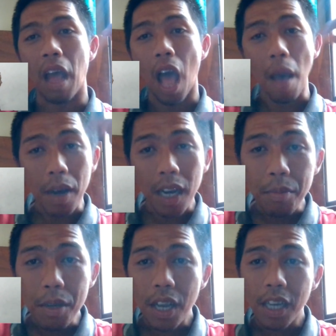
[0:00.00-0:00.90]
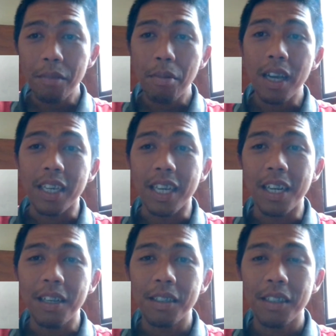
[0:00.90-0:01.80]
nah apakah bisa
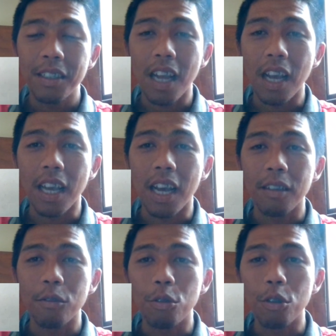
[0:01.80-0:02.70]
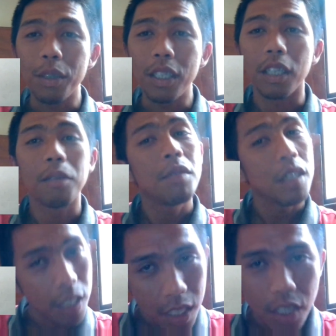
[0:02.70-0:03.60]
dipanggil saya untuk pijat
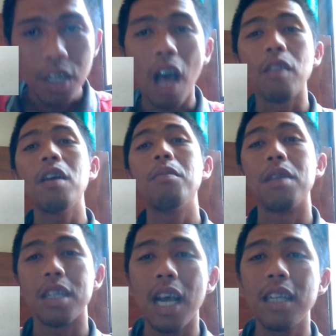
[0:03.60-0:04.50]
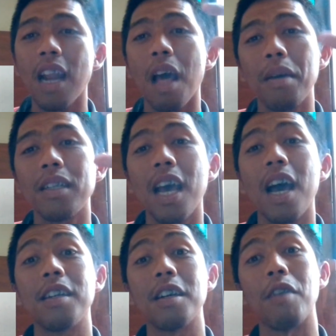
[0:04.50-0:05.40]
insya Allah bisa selama
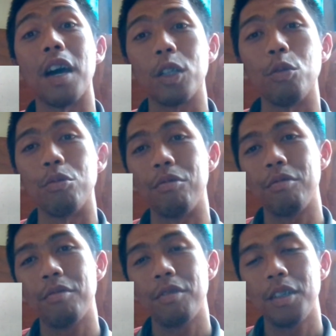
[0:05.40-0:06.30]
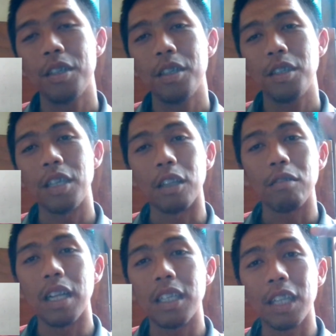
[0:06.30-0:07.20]
saya ada waktu
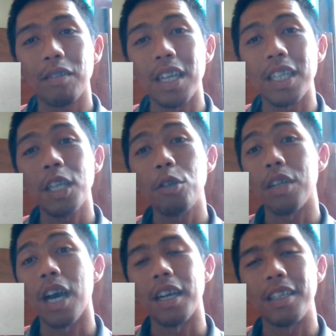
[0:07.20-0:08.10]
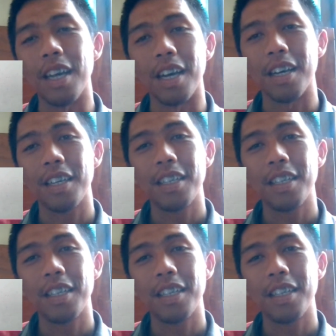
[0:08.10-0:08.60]
jadwal-jadwal saya sudah ada